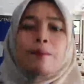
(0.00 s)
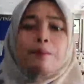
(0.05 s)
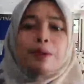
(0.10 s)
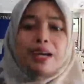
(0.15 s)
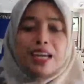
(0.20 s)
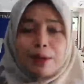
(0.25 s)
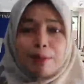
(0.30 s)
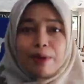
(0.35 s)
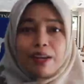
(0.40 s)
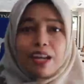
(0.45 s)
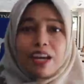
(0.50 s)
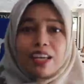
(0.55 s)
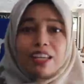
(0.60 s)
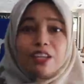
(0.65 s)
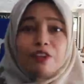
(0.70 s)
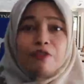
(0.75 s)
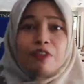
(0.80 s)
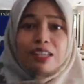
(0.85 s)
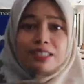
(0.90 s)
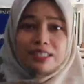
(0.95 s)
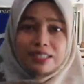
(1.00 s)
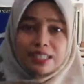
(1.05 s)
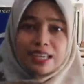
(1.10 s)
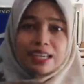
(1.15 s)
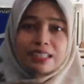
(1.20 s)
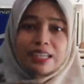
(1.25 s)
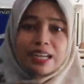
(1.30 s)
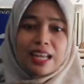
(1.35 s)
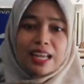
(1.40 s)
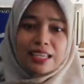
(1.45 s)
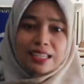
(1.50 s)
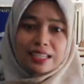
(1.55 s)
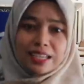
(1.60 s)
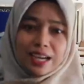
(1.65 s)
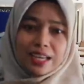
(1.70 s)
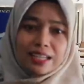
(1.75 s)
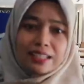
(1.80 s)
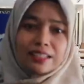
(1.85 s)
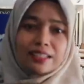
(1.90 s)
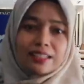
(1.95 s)
Bagaimana inovasi yang
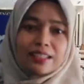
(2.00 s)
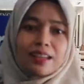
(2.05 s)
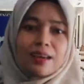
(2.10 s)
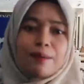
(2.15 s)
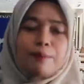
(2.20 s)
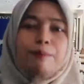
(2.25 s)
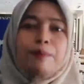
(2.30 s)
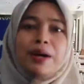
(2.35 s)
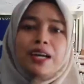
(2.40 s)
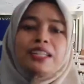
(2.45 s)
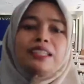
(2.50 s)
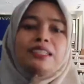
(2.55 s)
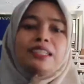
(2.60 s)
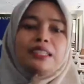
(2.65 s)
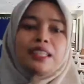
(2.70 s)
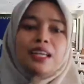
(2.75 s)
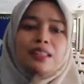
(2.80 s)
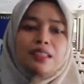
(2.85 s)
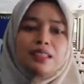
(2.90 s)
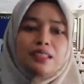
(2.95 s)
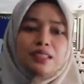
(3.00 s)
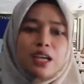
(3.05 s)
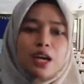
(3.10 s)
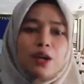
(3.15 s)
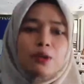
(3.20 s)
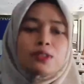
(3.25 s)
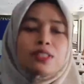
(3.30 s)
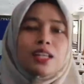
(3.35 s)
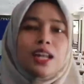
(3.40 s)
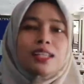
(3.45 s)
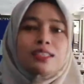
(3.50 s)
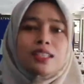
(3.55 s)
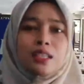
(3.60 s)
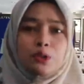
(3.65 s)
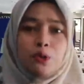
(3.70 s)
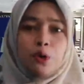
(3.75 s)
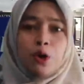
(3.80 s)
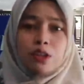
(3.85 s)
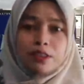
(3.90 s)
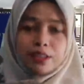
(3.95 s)
dilahirkan? Mari kita tinjau salah
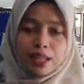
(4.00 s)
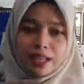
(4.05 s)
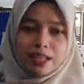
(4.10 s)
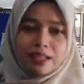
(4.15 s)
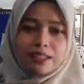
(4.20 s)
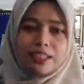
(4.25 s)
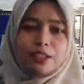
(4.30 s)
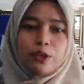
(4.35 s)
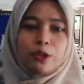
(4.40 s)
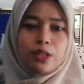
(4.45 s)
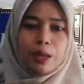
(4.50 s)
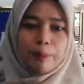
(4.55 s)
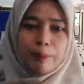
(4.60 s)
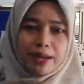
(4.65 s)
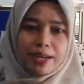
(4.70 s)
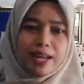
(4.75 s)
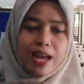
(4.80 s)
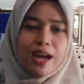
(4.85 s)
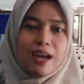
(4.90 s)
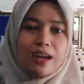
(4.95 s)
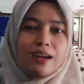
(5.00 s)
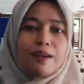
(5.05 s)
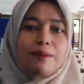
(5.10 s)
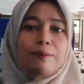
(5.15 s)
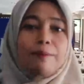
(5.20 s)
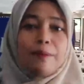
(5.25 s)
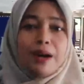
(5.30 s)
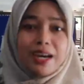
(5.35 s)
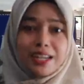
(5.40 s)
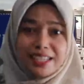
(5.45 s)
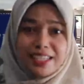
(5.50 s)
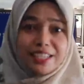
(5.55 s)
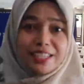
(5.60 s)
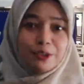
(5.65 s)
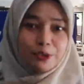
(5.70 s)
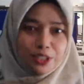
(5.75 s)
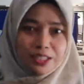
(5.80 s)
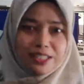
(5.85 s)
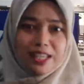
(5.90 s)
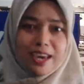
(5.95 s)
satu hotel di Kota Padang. Mari
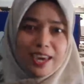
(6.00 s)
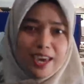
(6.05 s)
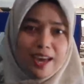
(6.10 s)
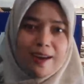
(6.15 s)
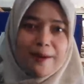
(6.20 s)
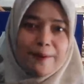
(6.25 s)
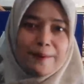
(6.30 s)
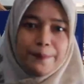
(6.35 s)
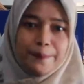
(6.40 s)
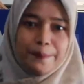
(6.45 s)
ikuti saya.